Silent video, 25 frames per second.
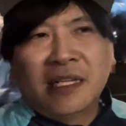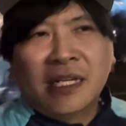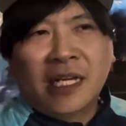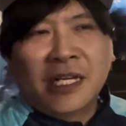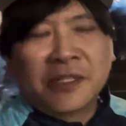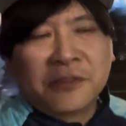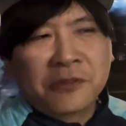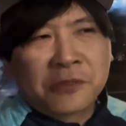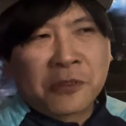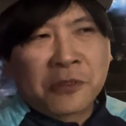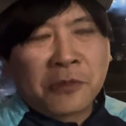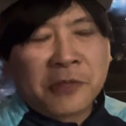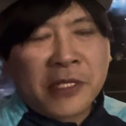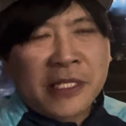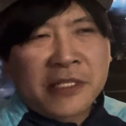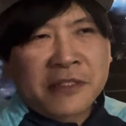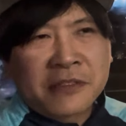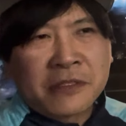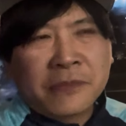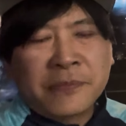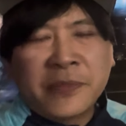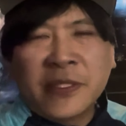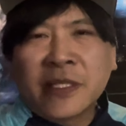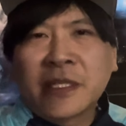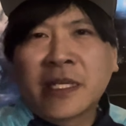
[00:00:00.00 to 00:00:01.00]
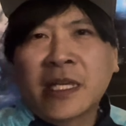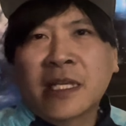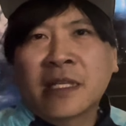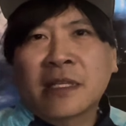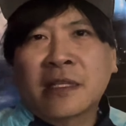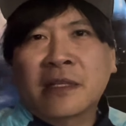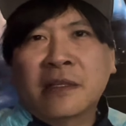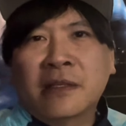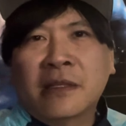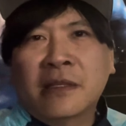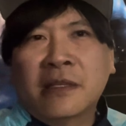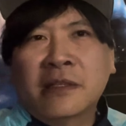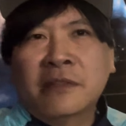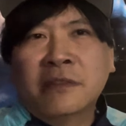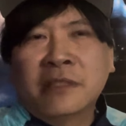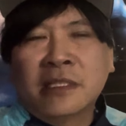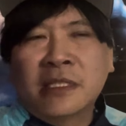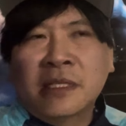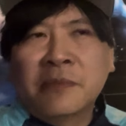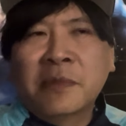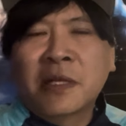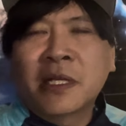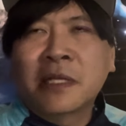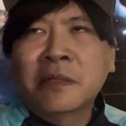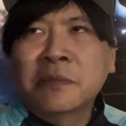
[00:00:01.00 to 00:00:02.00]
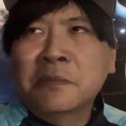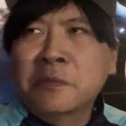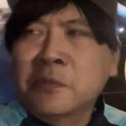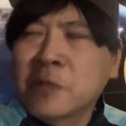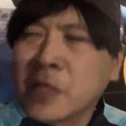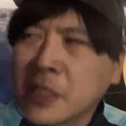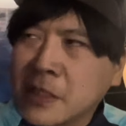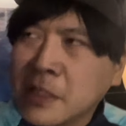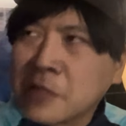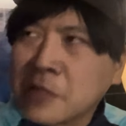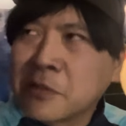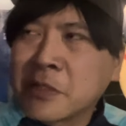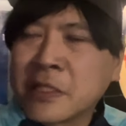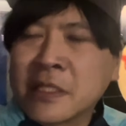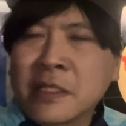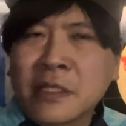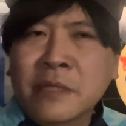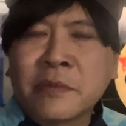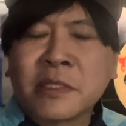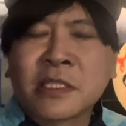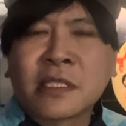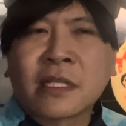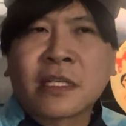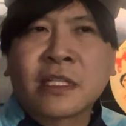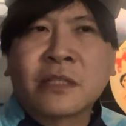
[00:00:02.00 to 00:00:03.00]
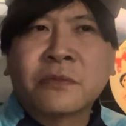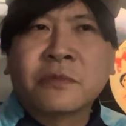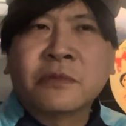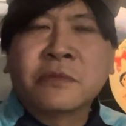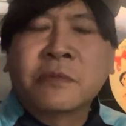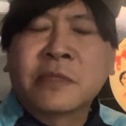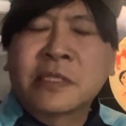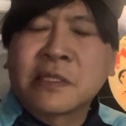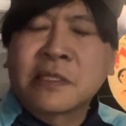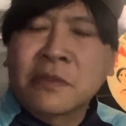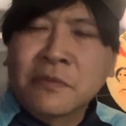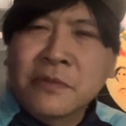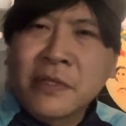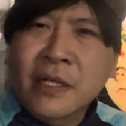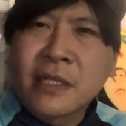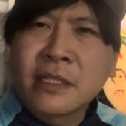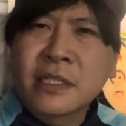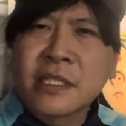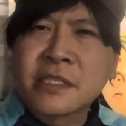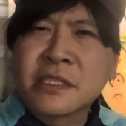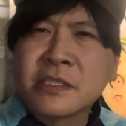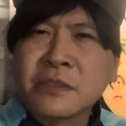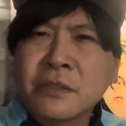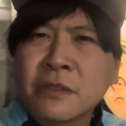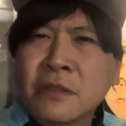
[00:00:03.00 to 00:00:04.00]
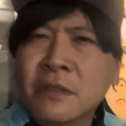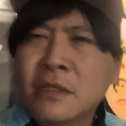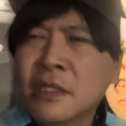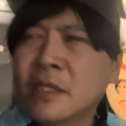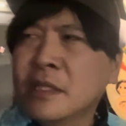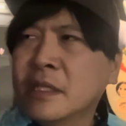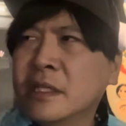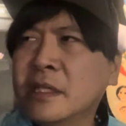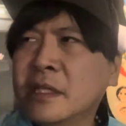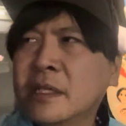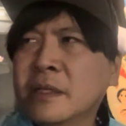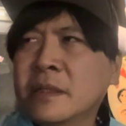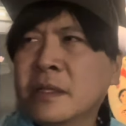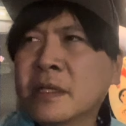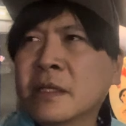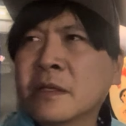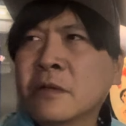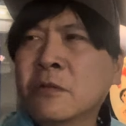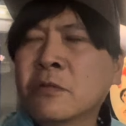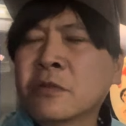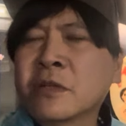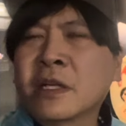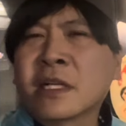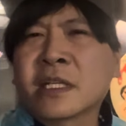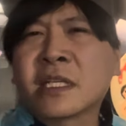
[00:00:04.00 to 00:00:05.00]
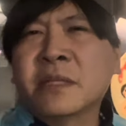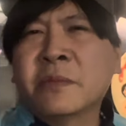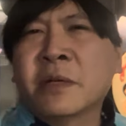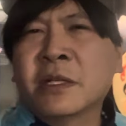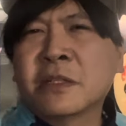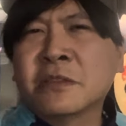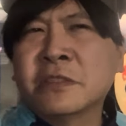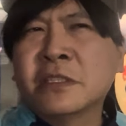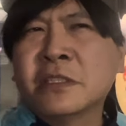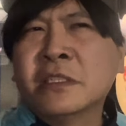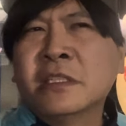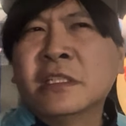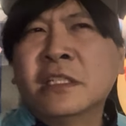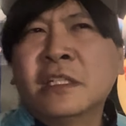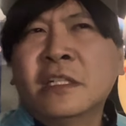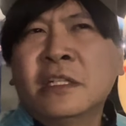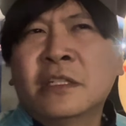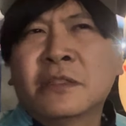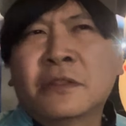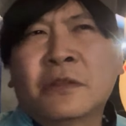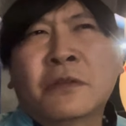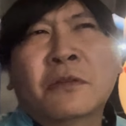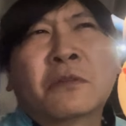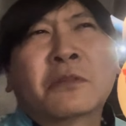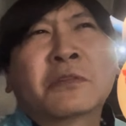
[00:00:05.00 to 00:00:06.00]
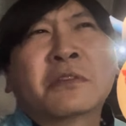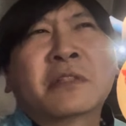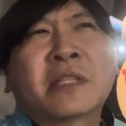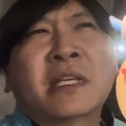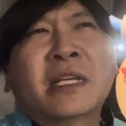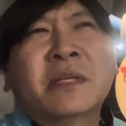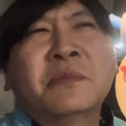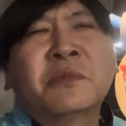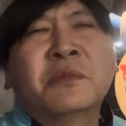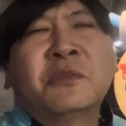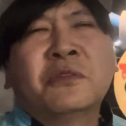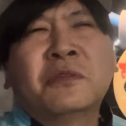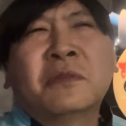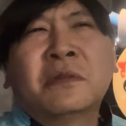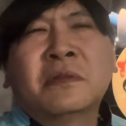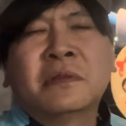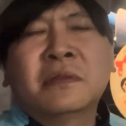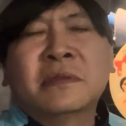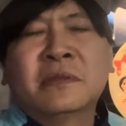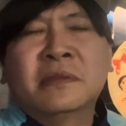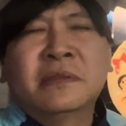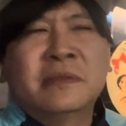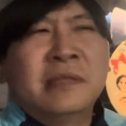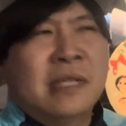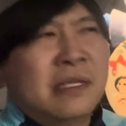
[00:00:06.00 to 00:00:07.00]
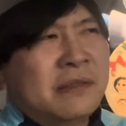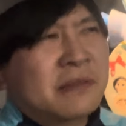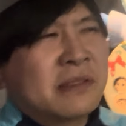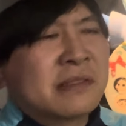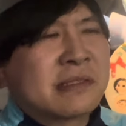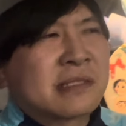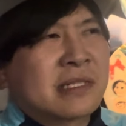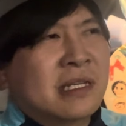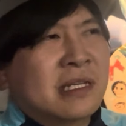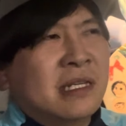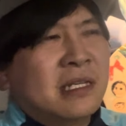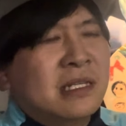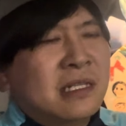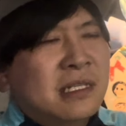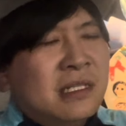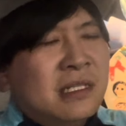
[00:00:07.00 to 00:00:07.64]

あのトリック PK っていうふうに、ね、前もやった時言ってましたけども、まあ、そんな形の、えー、ゴールが決まるということで、もう、なんていうんですか、